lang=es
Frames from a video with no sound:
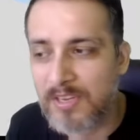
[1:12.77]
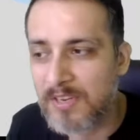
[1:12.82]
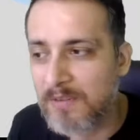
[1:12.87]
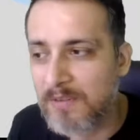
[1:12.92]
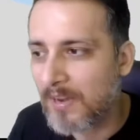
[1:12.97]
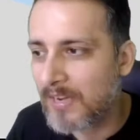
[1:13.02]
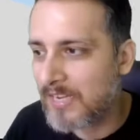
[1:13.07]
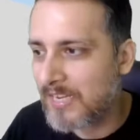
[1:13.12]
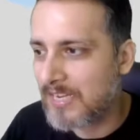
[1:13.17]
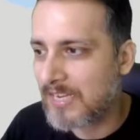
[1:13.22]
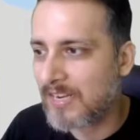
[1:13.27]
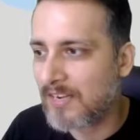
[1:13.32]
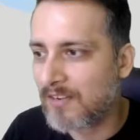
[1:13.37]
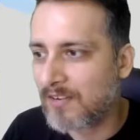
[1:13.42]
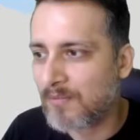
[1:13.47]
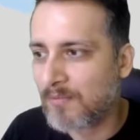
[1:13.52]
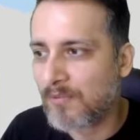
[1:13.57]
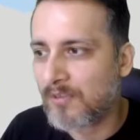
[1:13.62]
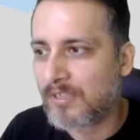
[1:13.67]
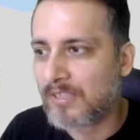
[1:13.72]
Imagina
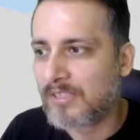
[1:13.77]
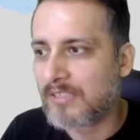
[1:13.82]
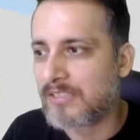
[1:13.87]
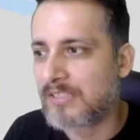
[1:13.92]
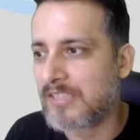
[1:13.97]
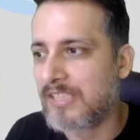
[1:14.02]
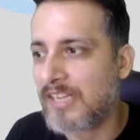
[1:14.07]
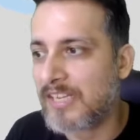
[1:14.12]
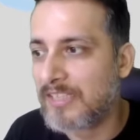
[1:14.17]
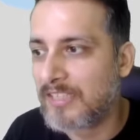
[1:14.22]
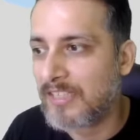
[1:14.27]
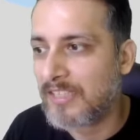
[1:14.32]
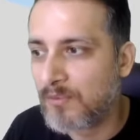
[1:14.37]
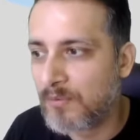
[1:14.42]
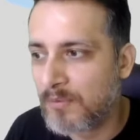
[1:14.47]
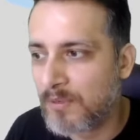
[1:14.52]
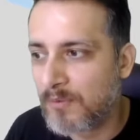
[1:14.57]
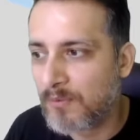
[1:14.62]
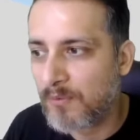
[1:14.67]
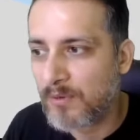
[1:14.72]
como que si esta
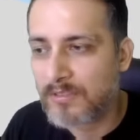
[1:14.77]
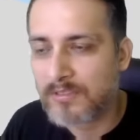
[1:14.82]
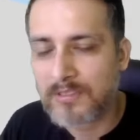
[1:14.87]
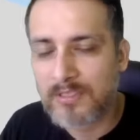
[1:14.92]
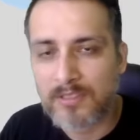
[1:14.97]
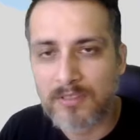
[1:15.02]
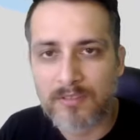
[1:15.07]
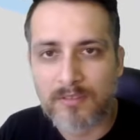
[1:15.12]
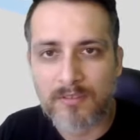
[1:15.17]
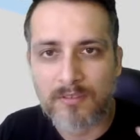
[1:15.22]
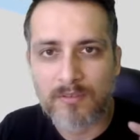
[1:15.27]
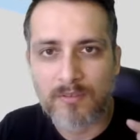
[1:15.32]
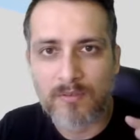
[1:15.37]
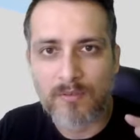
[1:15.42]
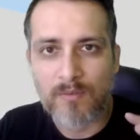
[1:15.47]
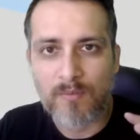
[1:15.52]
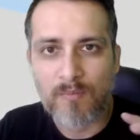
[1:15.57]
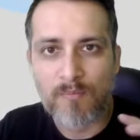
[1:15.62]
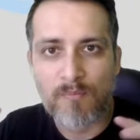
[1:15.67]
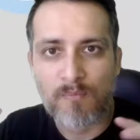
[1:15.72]
nube fuese
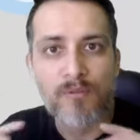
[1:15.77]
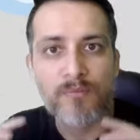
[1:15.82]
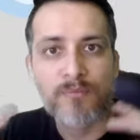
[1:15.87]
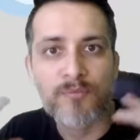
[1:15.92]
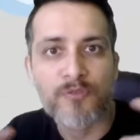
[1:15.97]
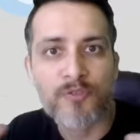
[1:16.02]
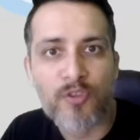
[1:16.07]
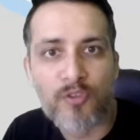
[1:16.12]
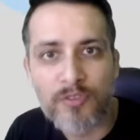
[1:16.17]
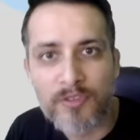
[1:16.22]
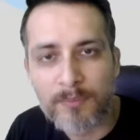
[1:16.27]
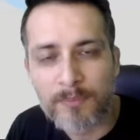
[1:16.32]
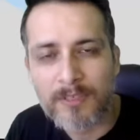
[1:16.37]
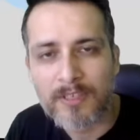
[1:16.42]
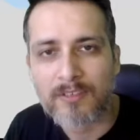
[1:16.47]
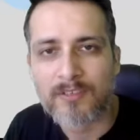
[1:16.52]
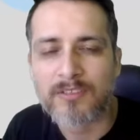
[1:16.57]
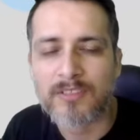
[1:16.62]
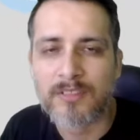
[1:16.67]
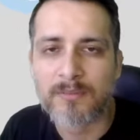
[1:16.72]
un montón de
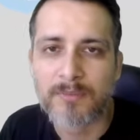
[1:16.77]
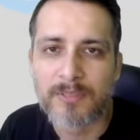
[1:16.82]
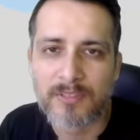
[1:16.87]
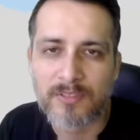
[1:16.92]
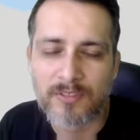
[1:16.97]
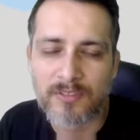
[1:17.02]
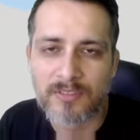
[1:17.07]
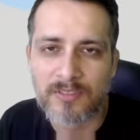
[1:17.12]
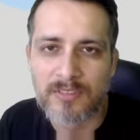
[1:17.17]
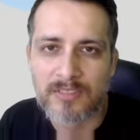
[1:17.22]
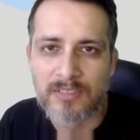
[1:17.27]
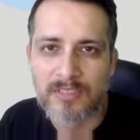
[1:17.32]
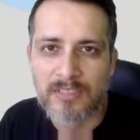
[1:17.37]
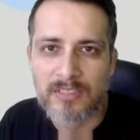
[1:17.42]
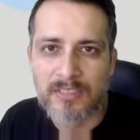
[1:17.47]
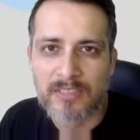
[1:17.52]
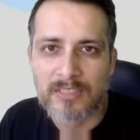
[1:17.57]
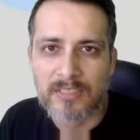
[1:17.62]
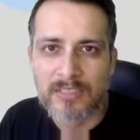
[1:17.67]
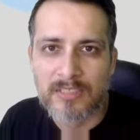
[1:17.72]
microservicios
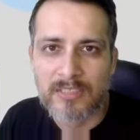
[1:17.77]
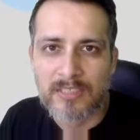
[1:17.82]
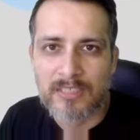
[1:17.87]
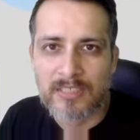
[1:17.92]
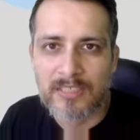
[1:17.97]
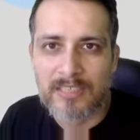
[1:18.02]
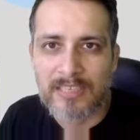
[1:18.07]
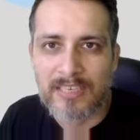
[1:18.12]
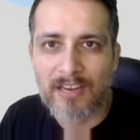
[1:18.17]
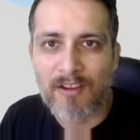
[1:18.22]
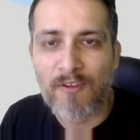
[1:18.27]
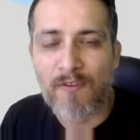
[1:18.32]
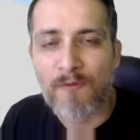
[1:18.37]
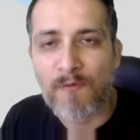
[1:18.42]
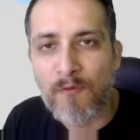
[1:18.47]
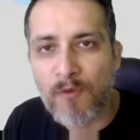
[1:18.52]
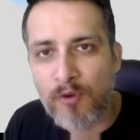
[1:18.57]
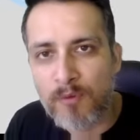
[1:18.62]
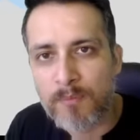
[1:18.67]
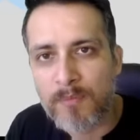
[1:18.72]
que
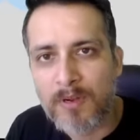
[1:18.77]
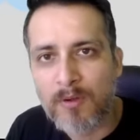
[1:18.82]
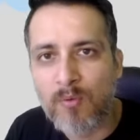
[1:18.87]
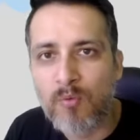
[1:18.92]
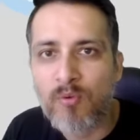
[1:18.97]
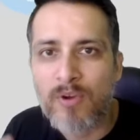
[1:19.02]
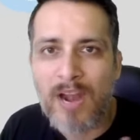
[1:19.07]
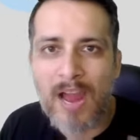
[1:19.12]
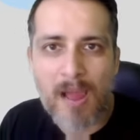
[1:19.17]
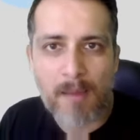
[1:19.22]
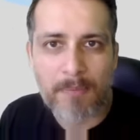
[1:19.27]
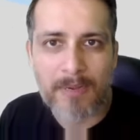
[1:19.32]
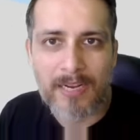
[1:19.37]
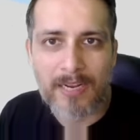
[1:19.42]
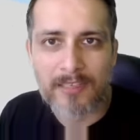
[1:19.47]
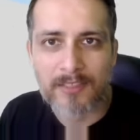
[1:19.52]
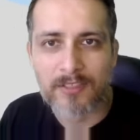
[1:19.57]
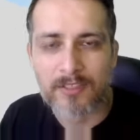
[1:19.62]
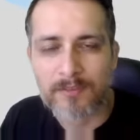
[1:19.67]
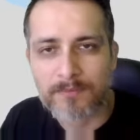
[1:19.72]
conforman una
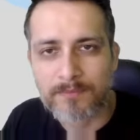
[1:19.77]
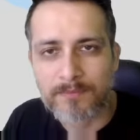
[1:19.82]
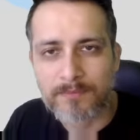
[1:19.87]
aplicación.